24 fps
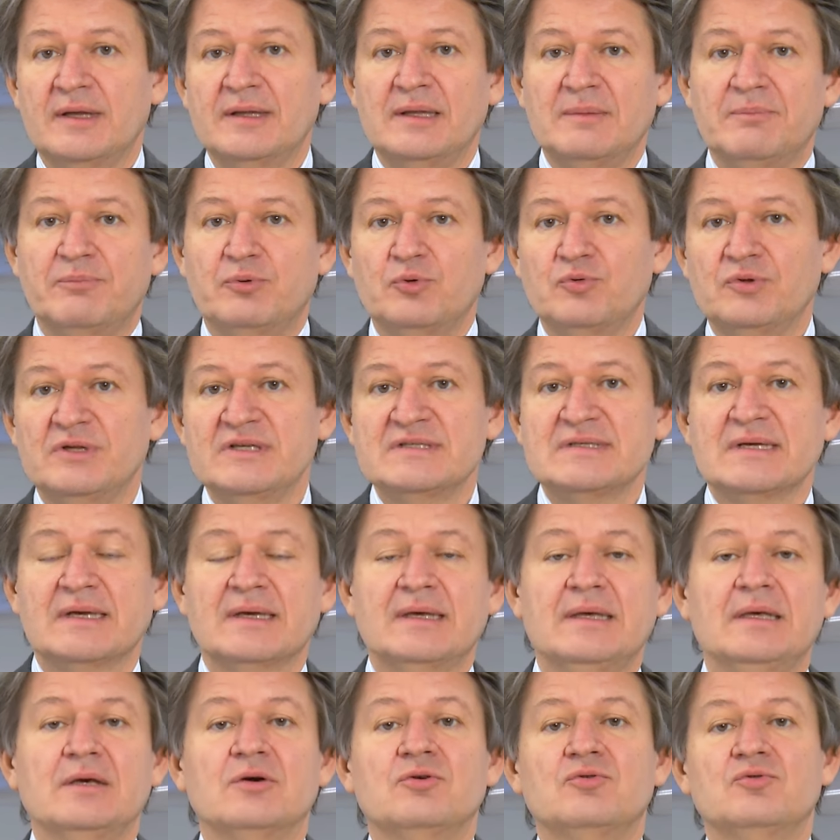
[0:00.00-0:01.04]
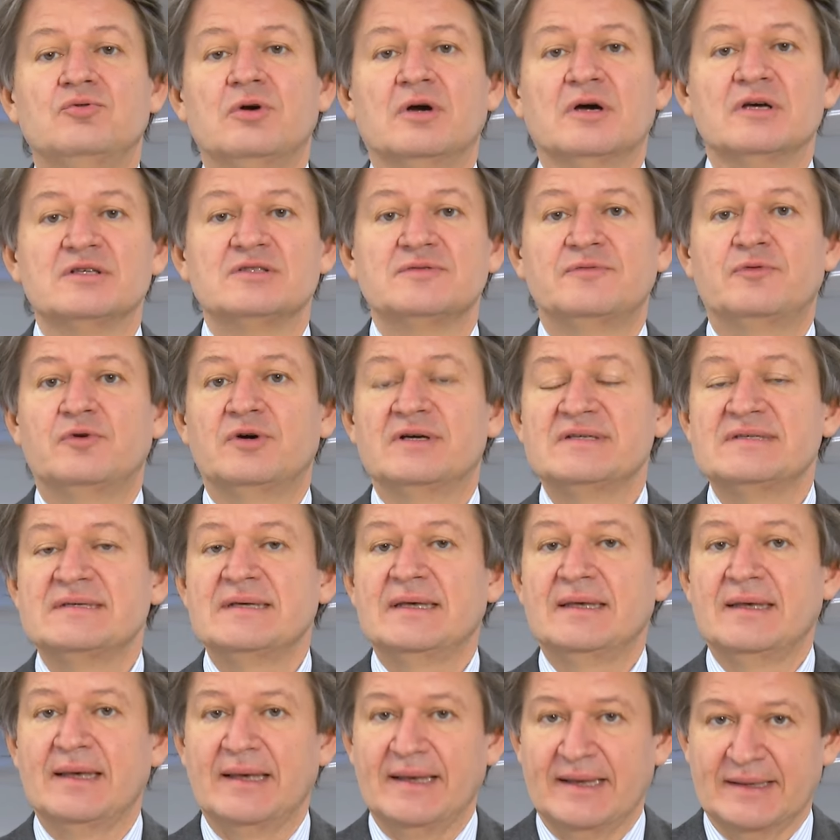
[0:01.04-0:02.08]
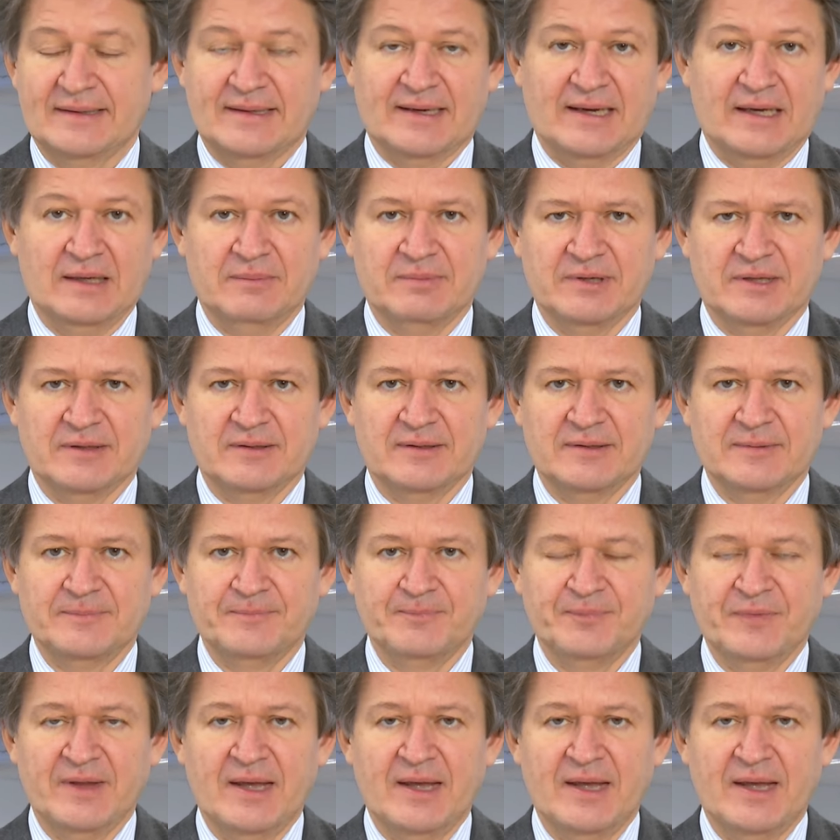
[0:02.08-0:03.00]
die Bundesregierung durchaus vor sich hertreibend.